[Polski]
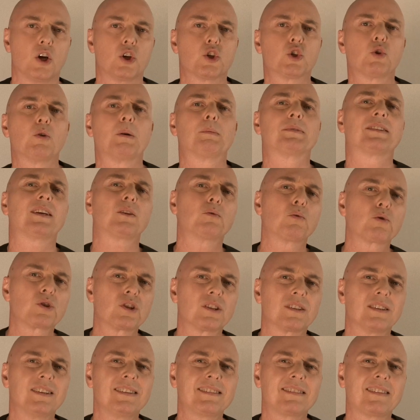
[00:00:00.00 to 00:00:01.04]
Czułem za duży
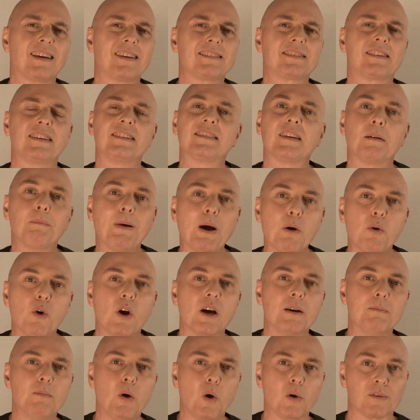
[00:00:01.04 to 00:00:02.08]
dystans i za mało
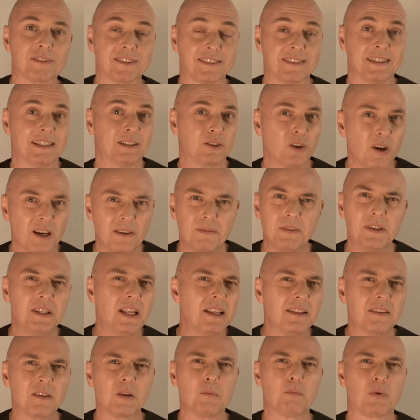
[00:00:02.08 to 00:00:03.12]
emocji, i to
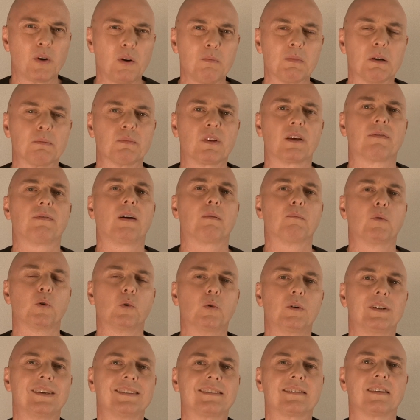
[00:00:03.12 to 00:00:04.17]
ewidentny problem tej
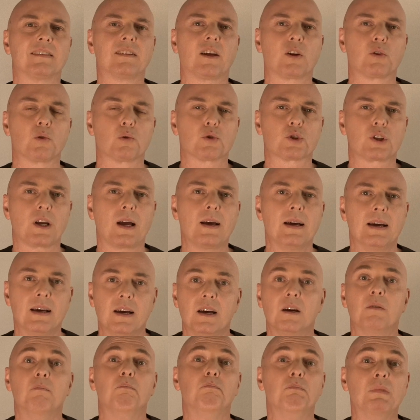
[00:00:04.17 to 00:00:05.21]
fabuły i scenariusza,
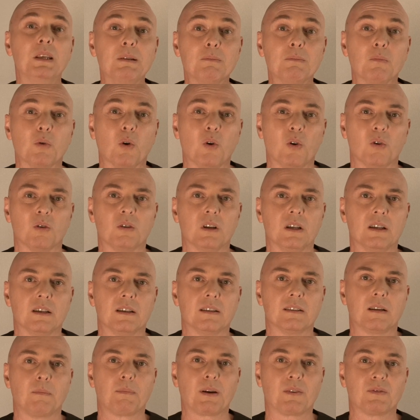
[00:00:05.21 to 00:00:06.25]
mimo e,
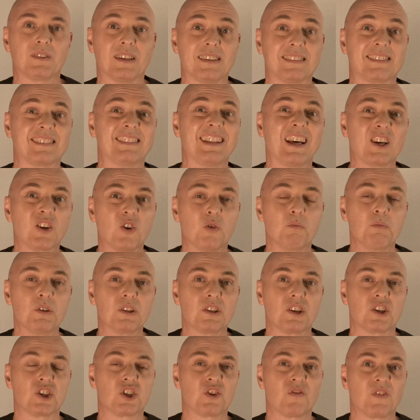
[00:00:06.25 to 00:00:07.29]
naprawdę
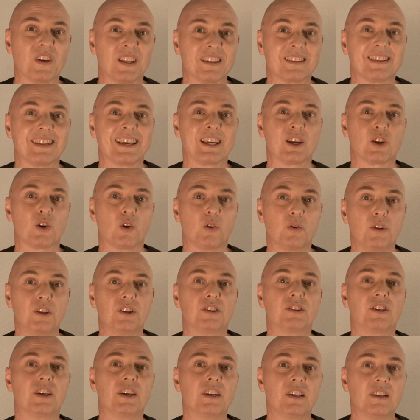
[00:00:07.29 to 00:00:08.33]
znakomitej, świetnej roli
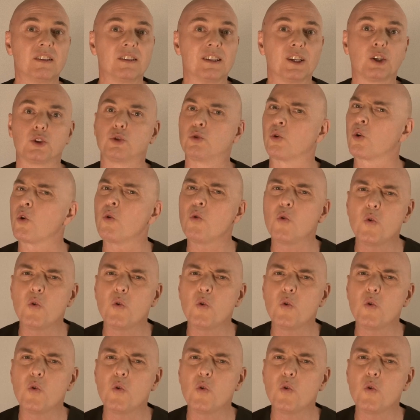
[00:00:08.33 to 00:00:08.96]
Tildy, którą